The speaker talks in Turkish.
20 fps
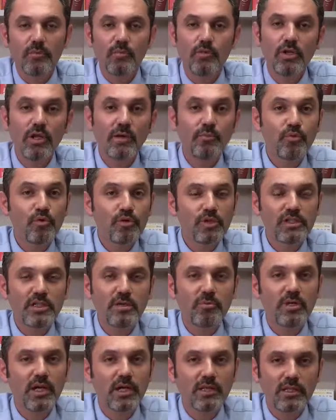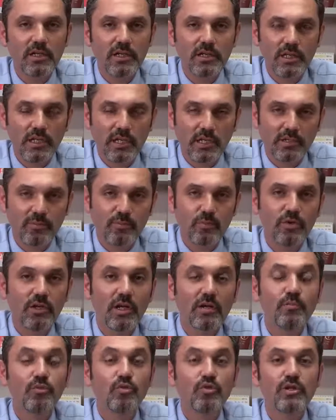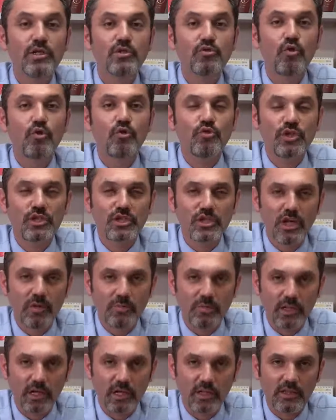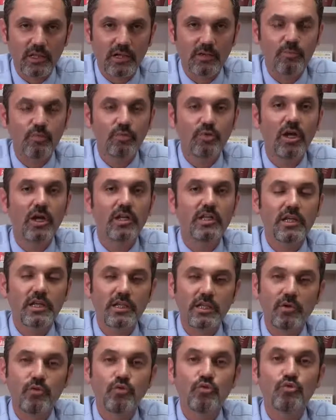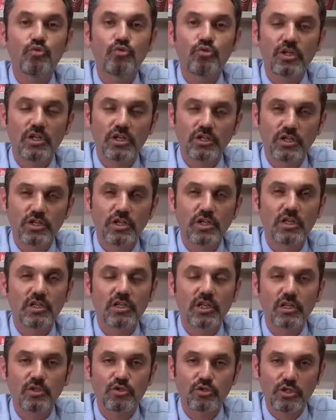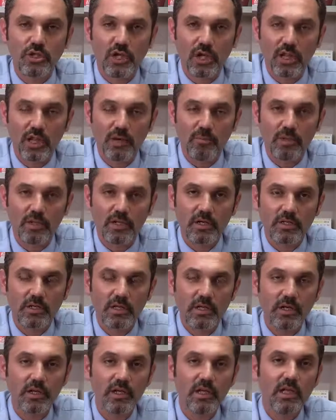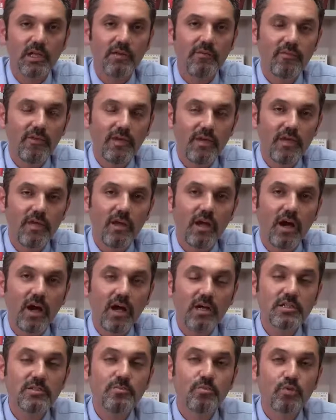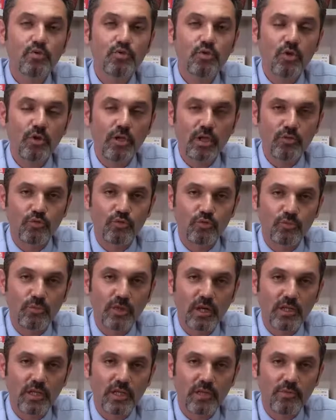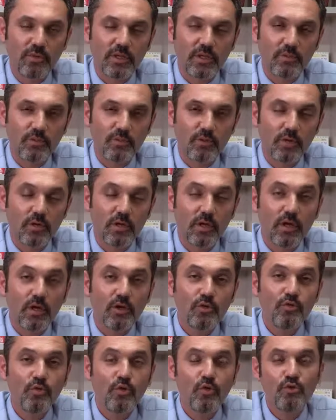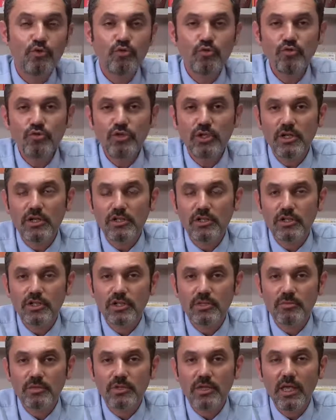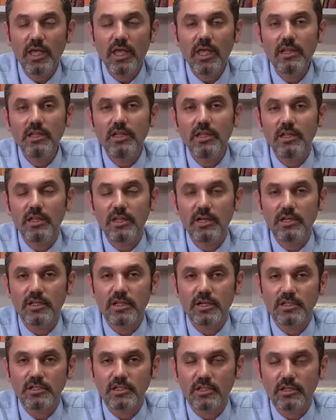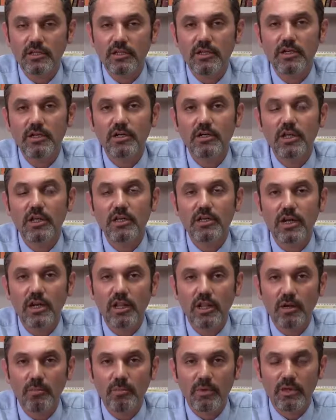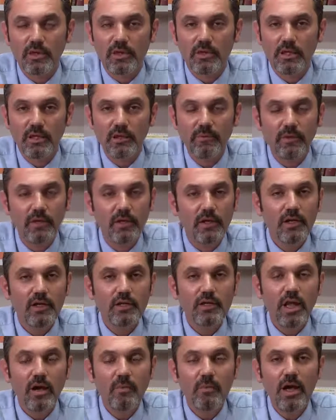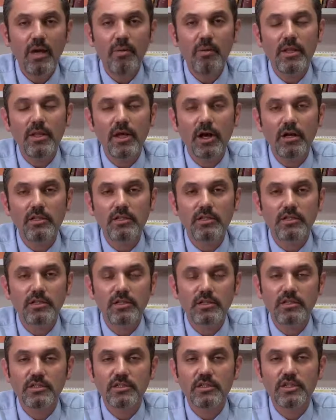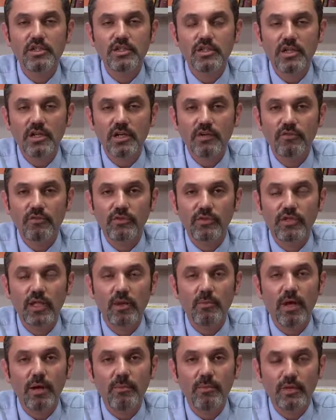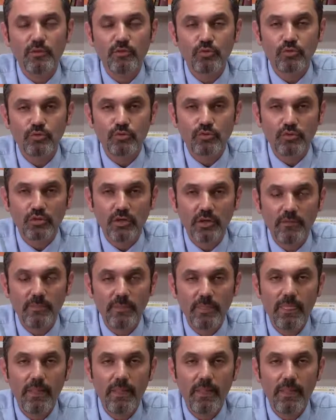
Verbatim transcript: Bunlar protez ameliyatları değil. Bunlar protez öncesi ameliyatlar. Bunlar da yine 3. derece kıkırdak yaralanmalarında ve aks bozuk olan durumlarda yapılabiliyor. 4. derece dediğimiz en ileri derecedeki kıkırdak yaralanmalarında tamamen artık dizin iç tarafını tamamen tuttuysa